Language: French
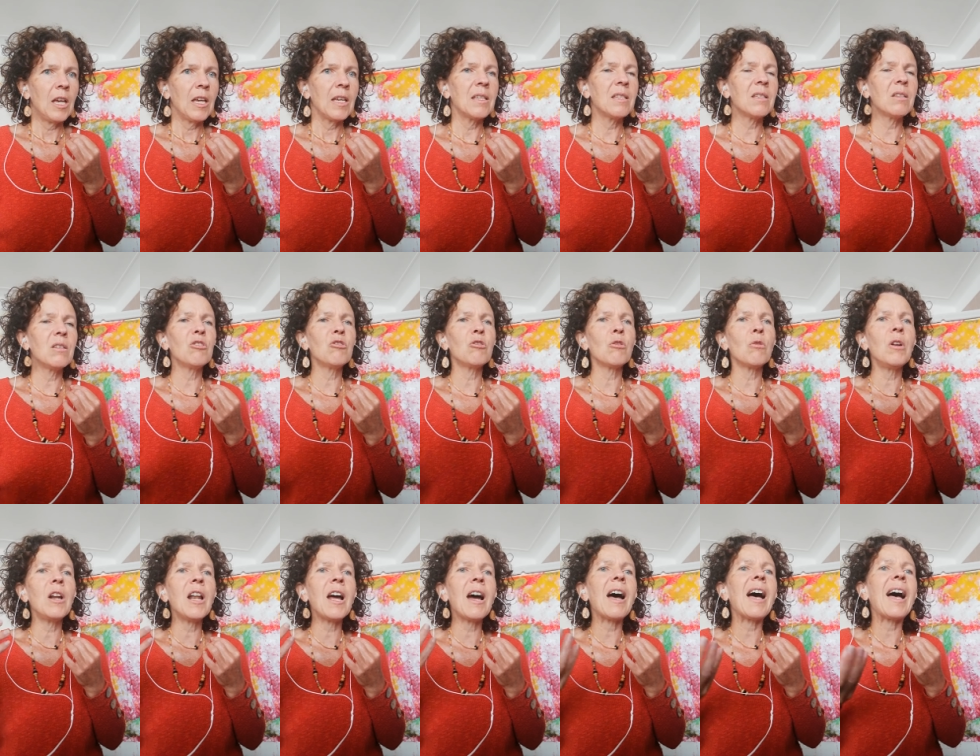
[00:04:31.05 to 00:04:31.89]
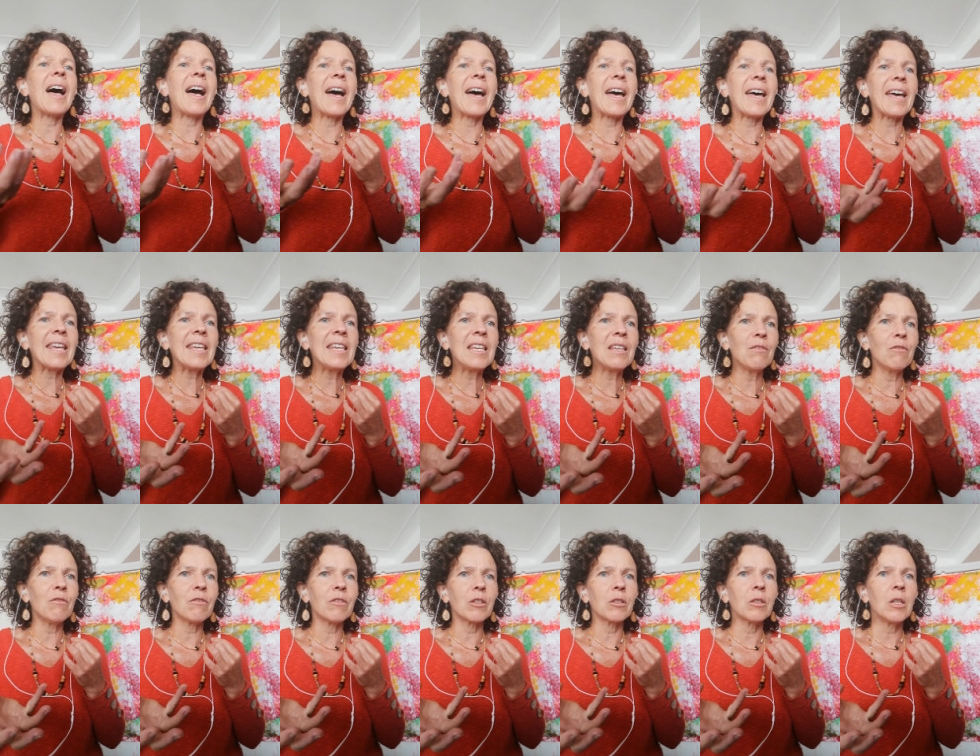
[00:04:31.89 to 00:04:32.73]
Et si cela
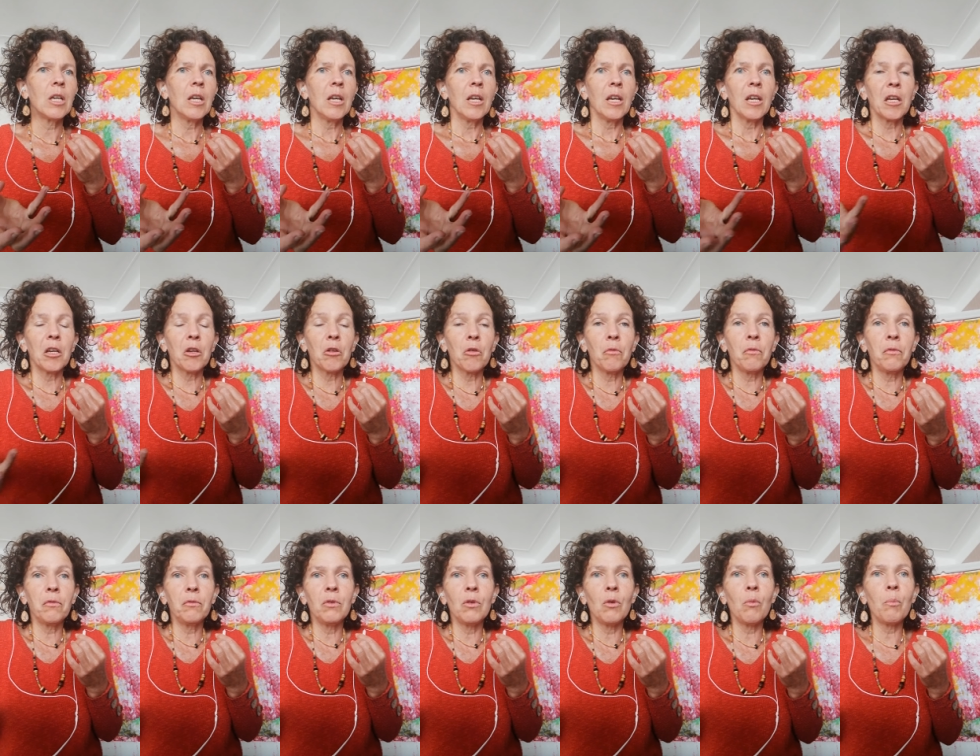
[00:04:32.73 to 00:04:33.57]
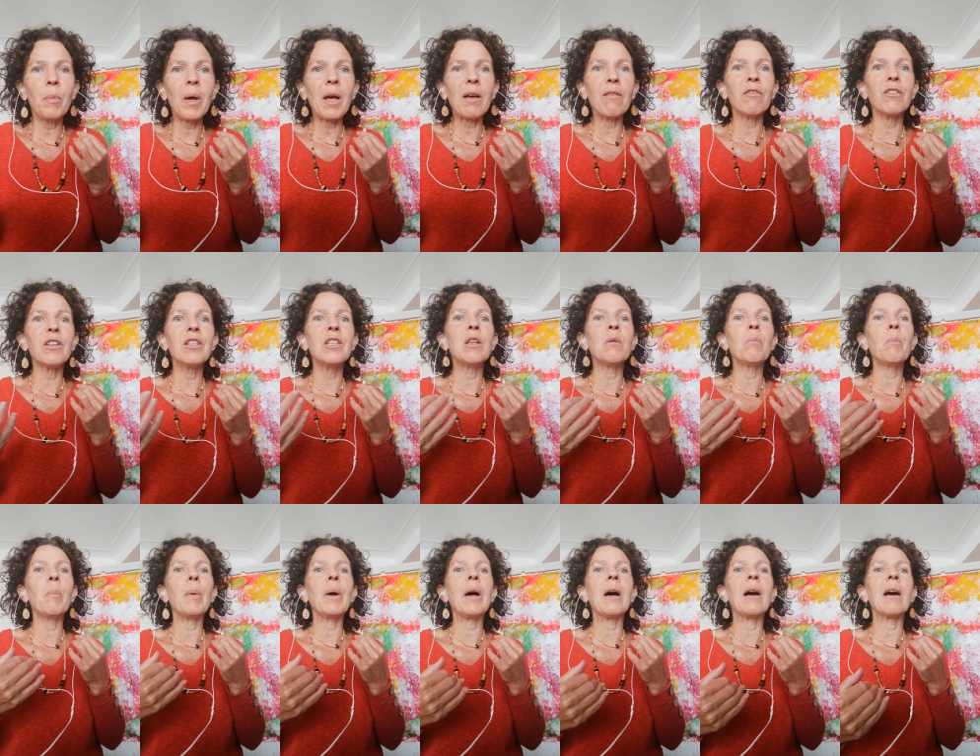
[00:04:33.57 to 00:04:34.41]
arrive et que vous ne
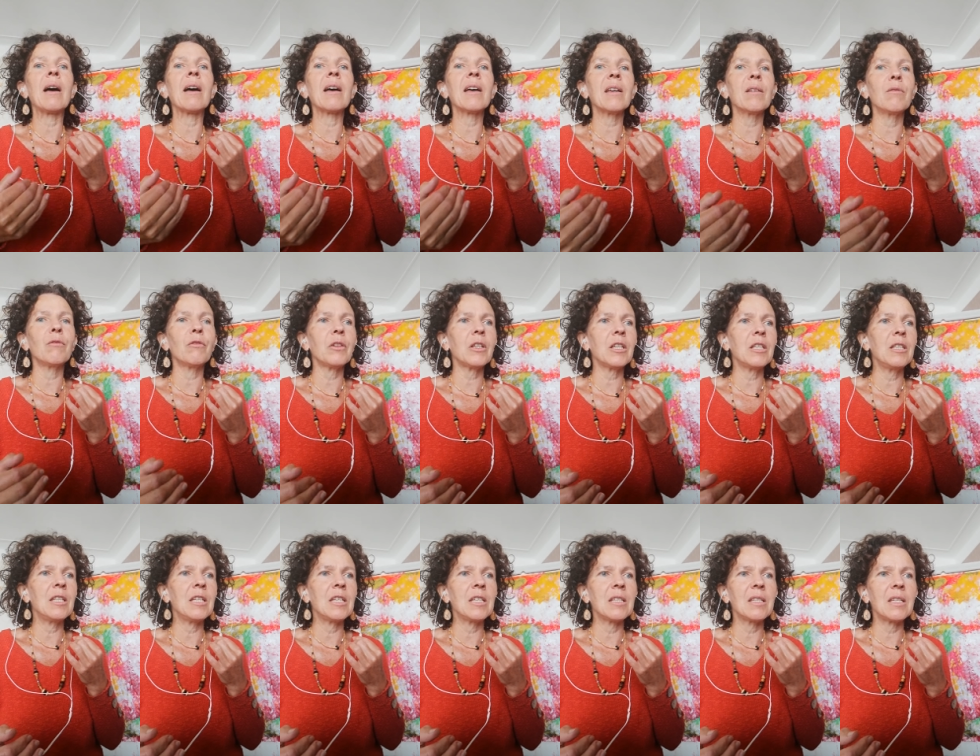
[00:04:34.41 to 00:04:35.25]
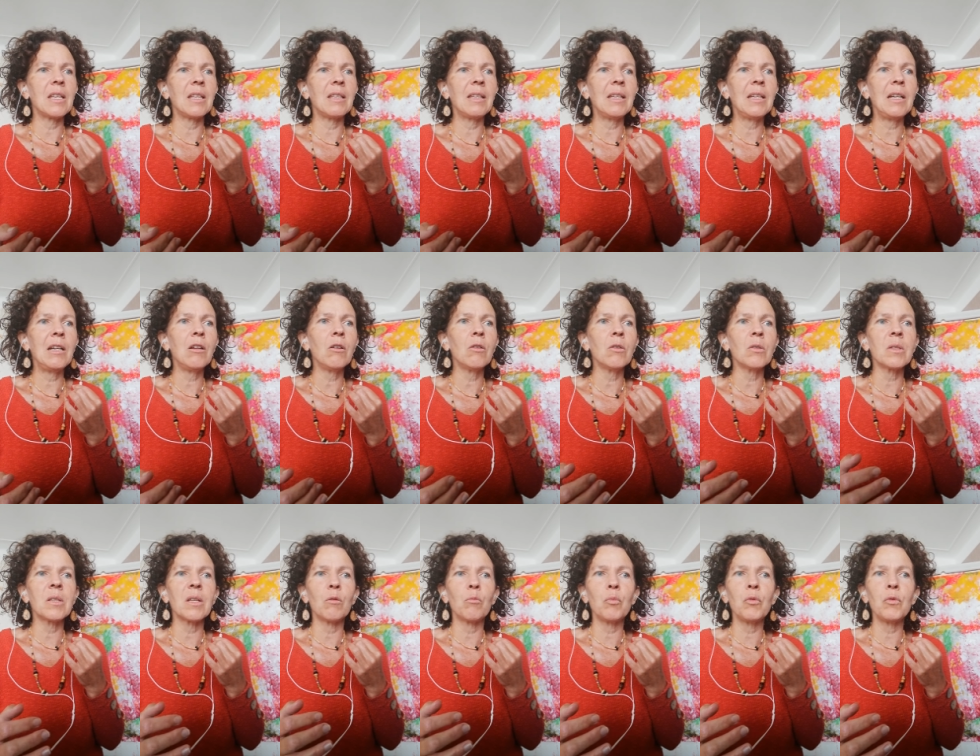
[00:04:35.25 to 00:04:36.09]
parvenez pas à réfréner cet
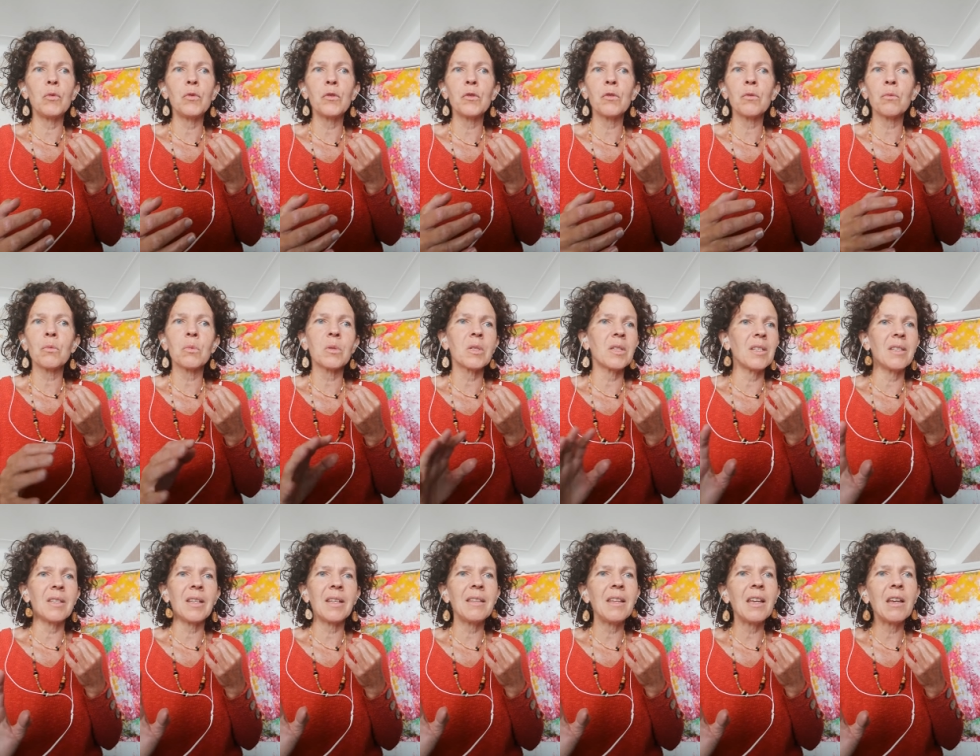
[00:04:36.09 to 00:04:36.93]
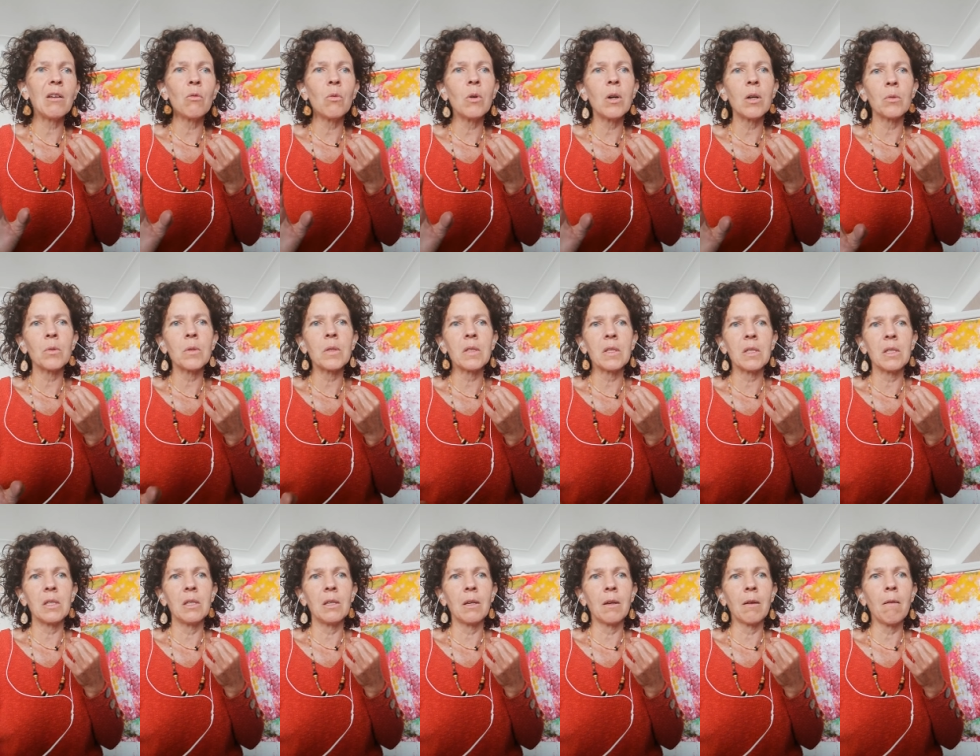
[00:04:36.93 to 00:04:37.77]
élan, cette pulsion, c'est adéquat
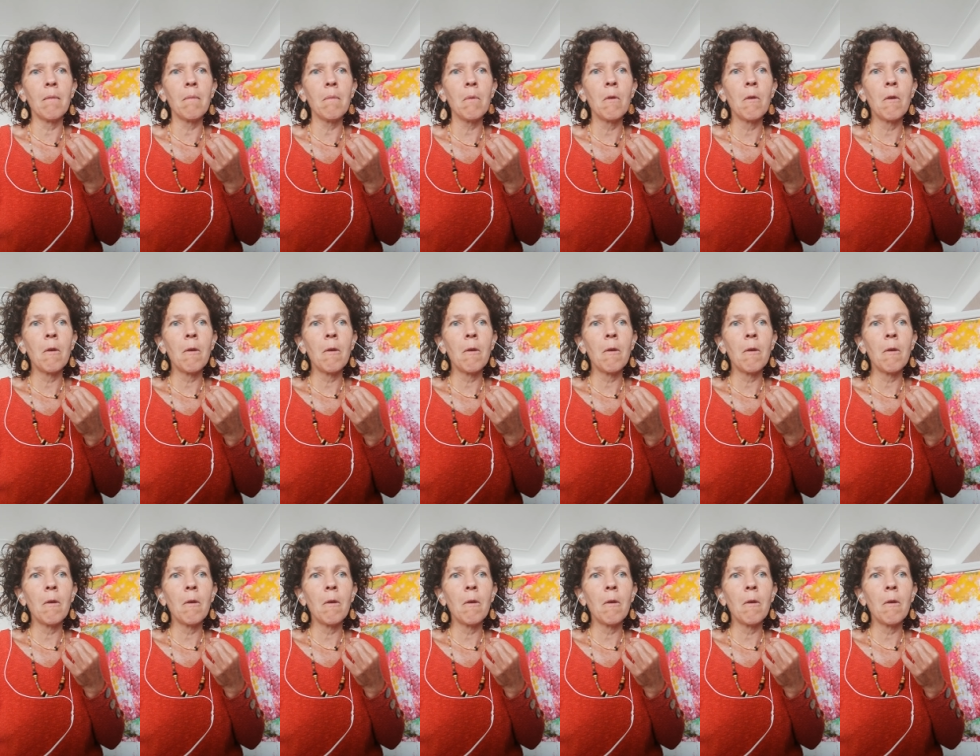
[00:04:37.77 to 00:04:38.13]
aussi. Hein